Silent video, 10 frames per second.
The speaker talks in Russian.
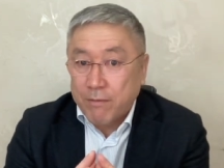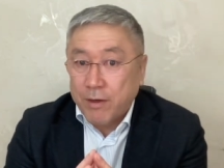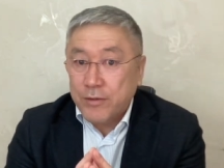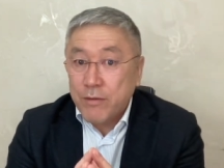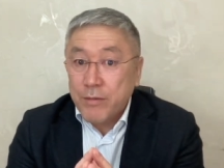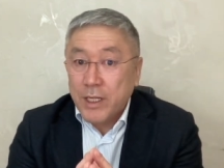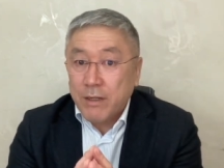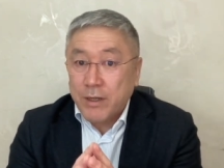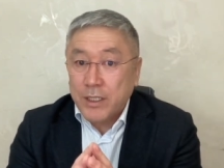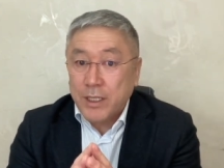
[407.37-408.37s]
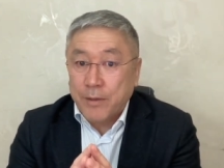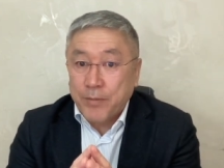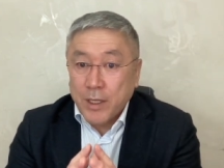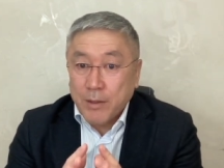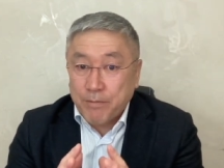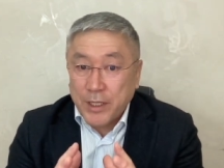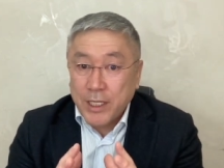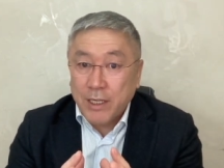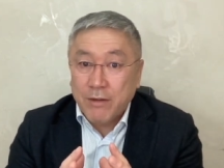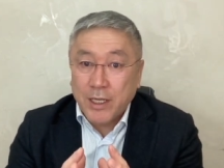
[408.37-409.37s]
во всем мире вообще
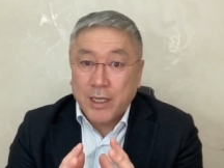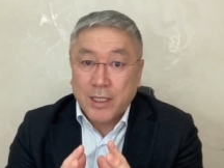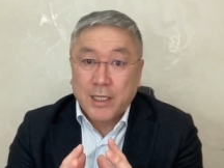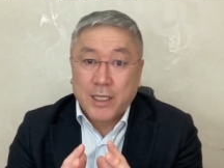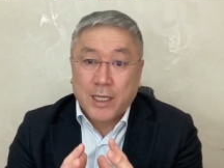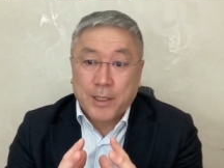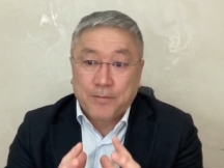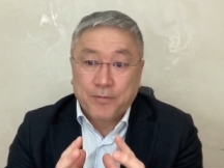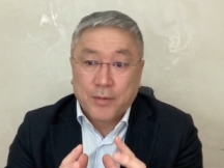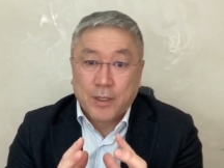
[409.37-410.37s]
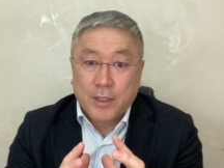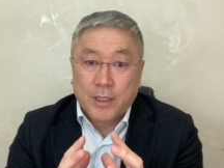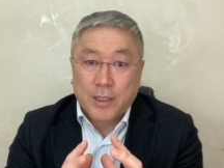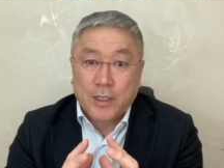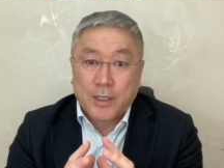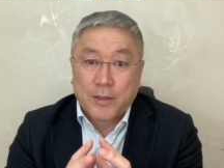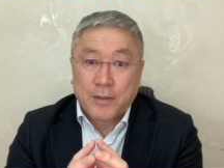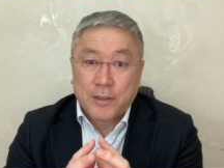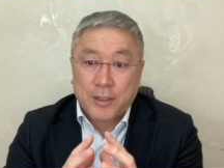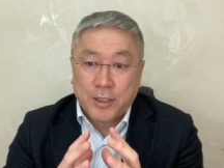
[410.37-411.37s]
передовая эта это
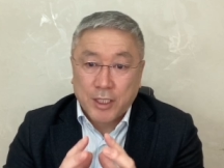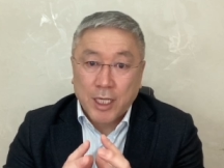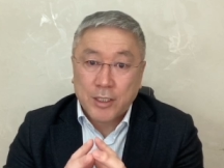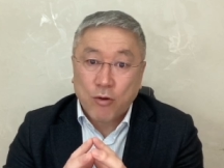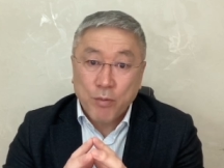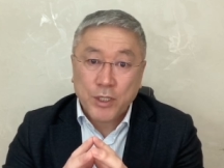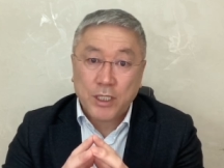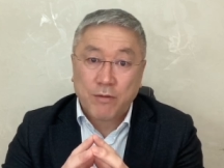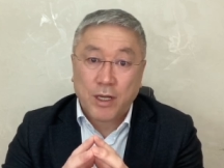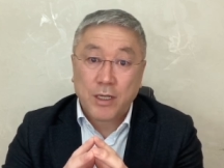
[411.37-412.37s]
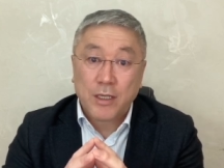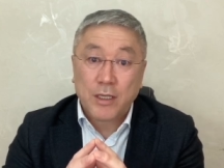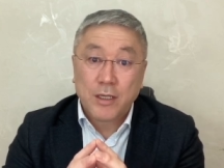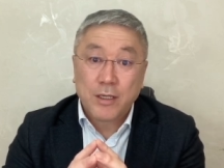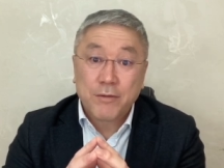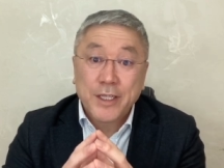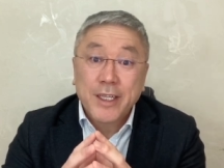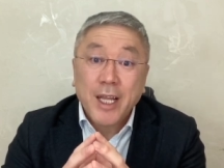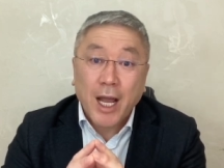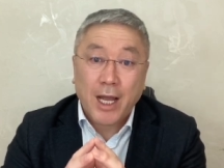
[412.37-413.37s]
э, часть общества
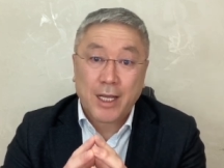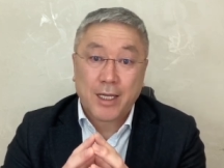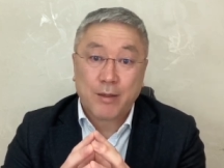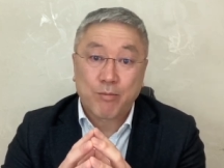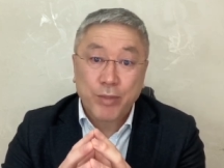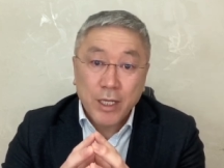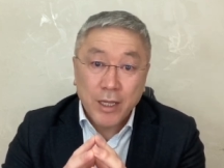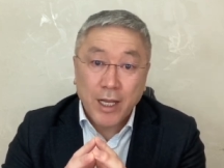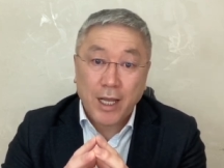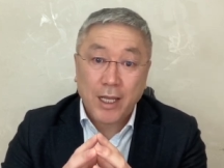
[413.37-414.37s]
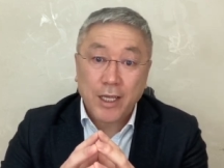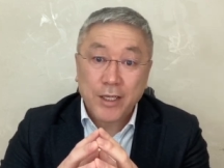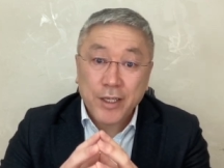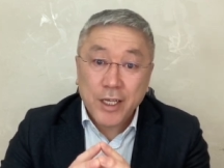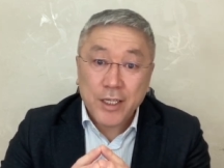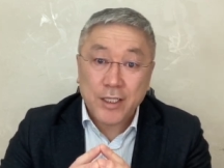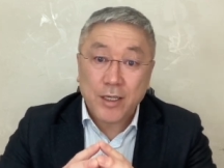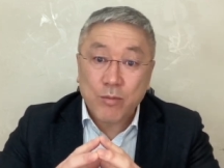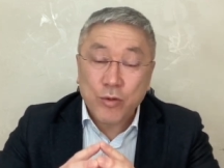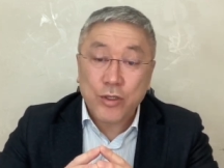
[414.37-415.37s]
всегда было,
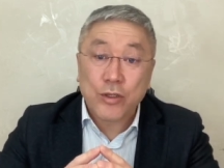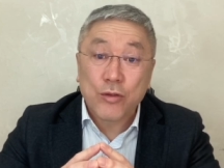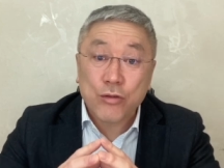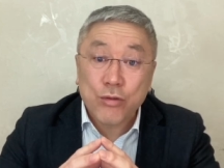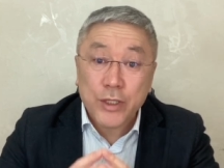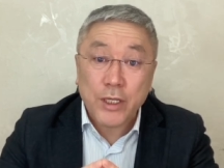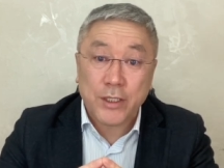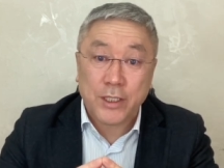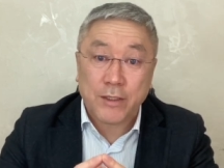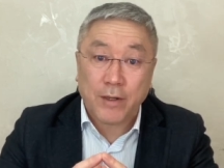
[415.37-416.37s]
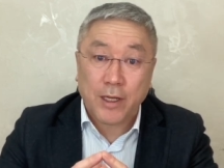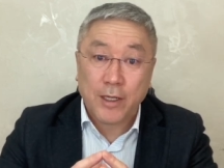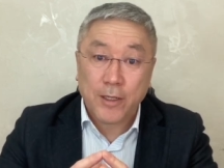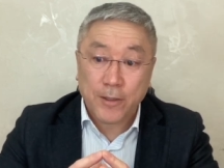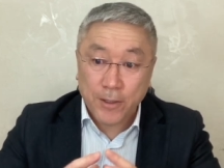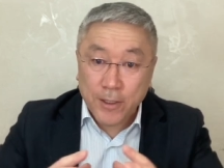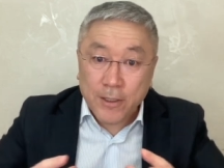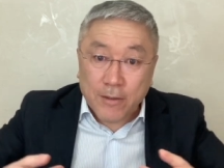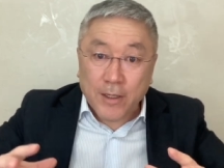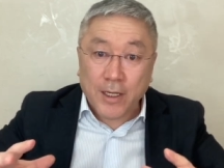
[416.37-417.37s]
есть, будет студенчество.
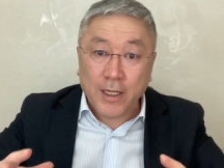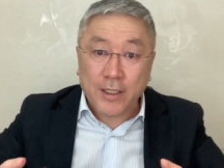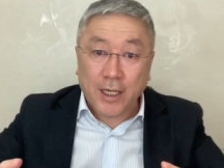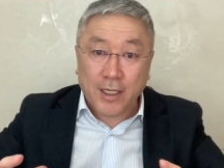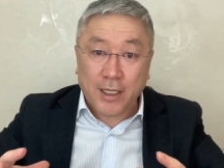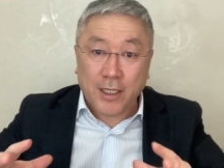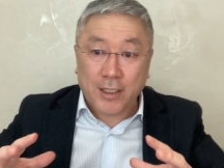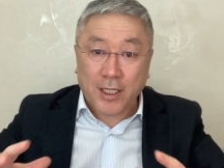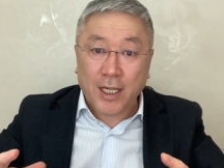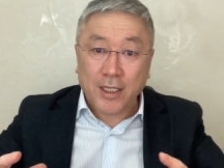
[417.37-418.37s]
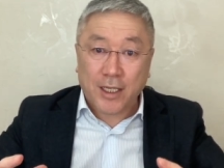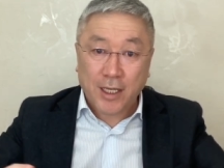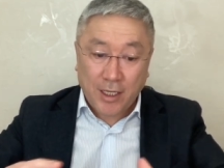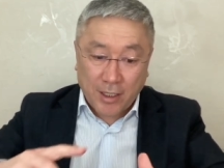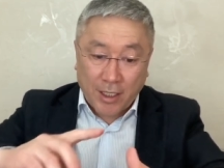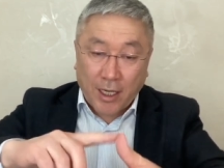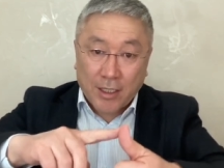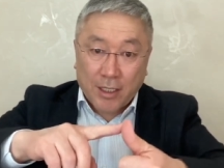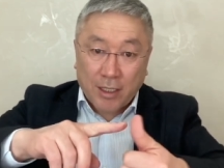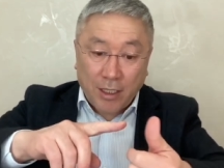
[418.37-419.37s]
Единственная организация это страны это
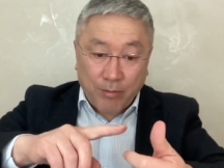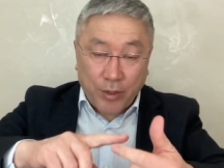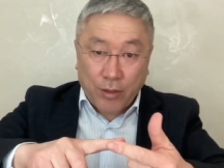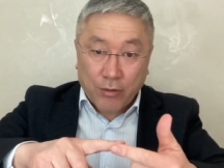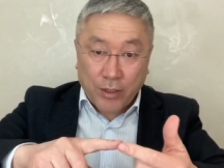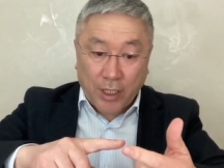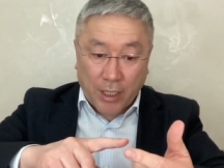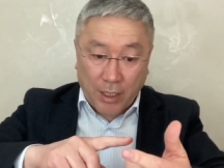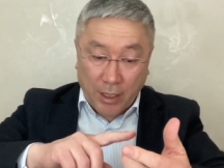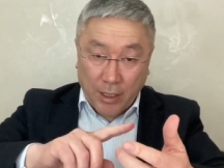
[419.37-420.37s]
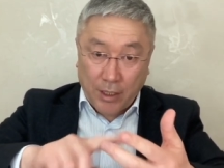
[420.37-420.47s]
Казахстан, Белоруссия,